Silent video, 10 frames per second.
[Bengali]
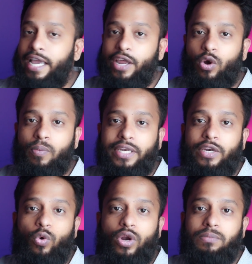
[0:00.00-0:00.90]
এইরকম একটি
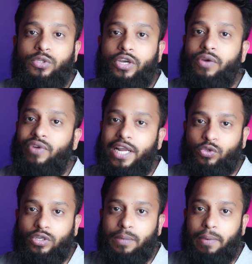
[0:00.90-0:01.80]
নোড এমসিকে ফ্ল্যাশ
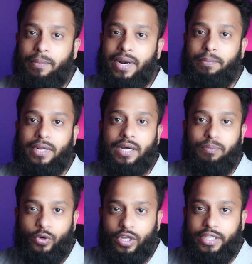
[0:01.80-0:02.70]
করতে পারবেন আপনার
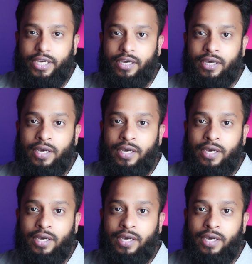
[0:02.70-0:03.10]
কম্পিউটার দিয়ে